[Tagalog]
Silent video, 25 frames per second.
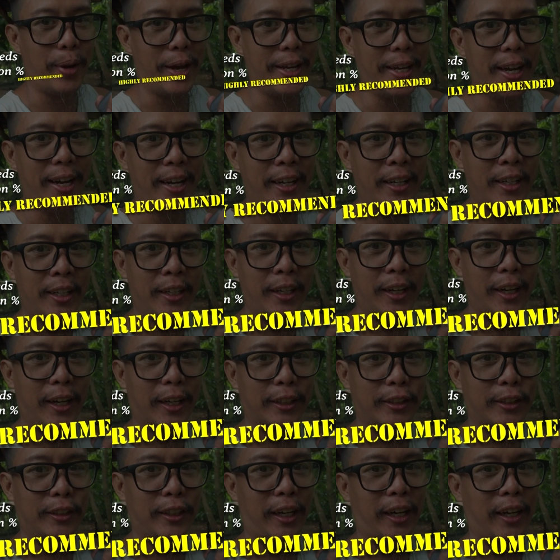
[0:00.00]
Bea
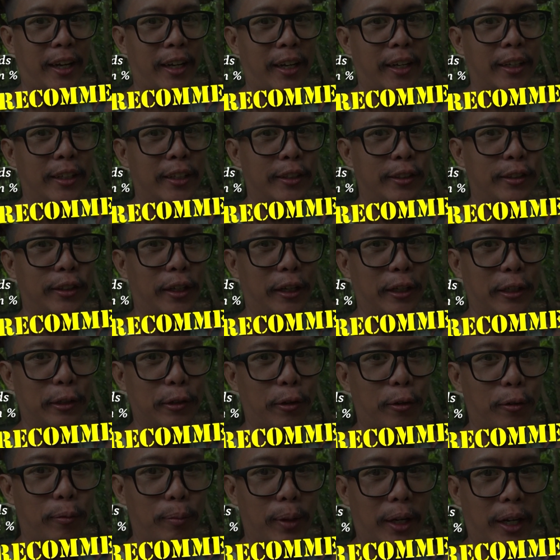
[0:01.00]
at saka sa
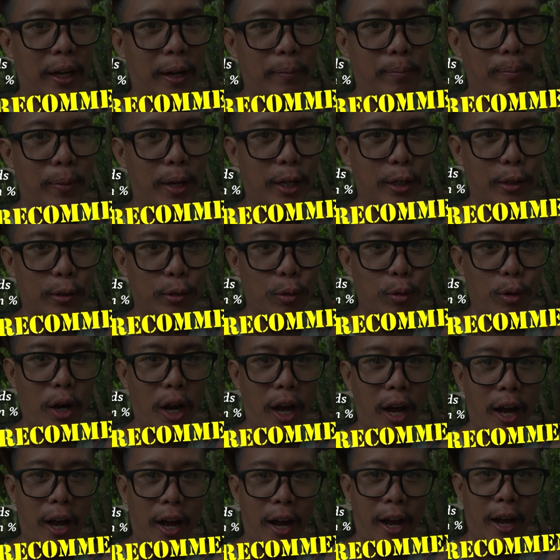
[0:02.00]
iyong mga
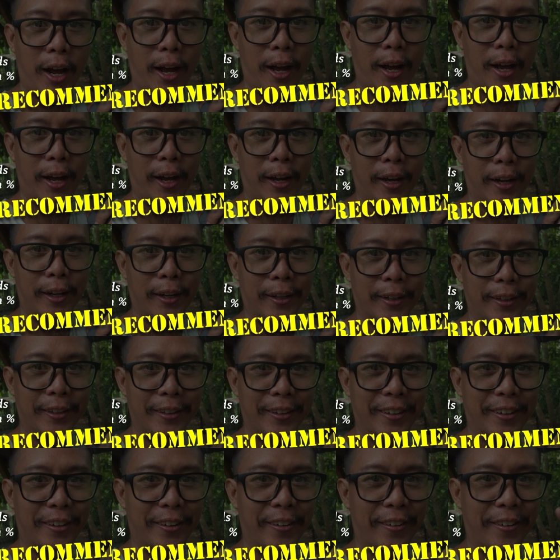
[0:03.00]
magulang.
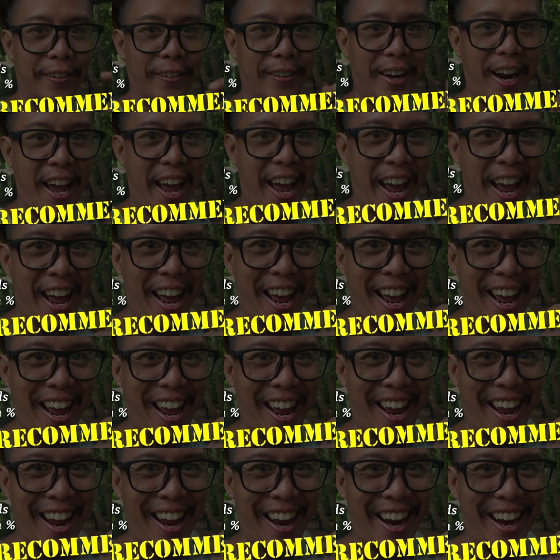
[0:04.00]

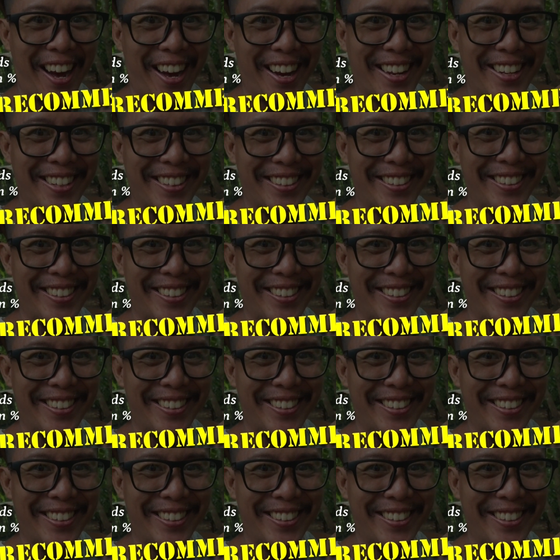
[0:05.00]
Alright!